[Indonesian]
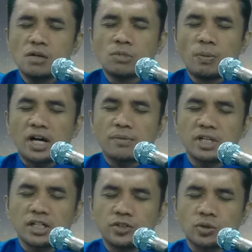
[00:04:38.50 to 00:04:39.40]
Bapak
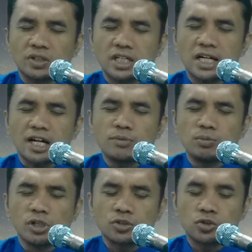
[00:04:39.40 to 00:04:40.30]
kami yang di sorga,
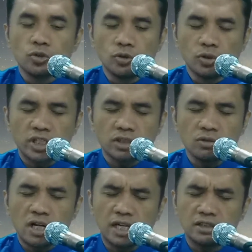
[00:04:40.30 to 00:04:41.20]
kami bersyukur ya
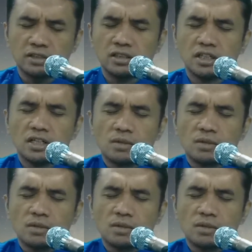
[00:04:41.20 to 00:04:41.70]
Tuhan